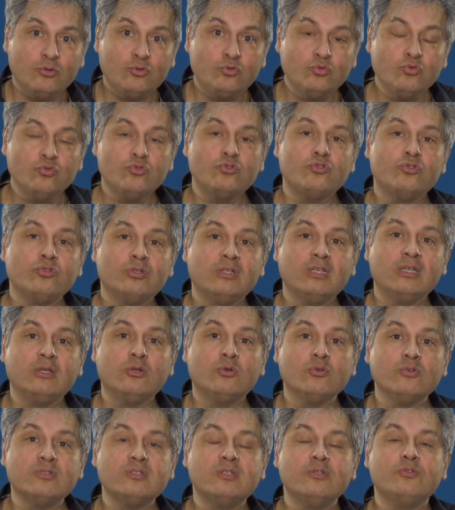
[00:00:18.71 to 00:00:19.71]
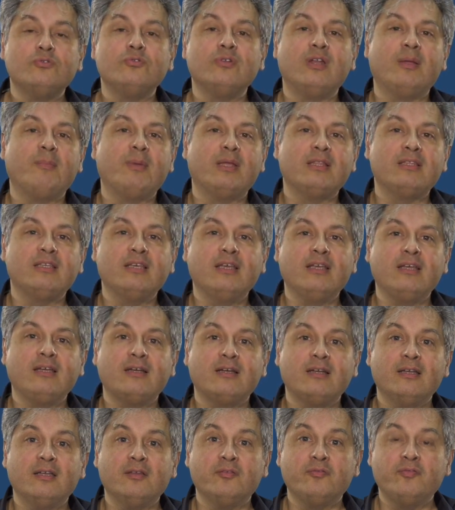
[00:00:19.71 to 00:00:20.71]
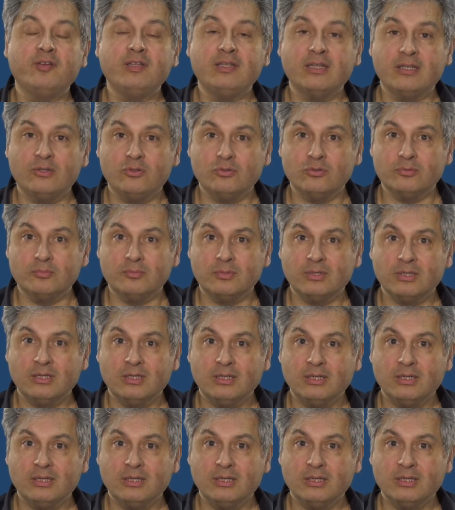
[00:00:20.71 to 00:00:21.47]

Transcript: tout ce qui constitue la matière est fait d'atomes.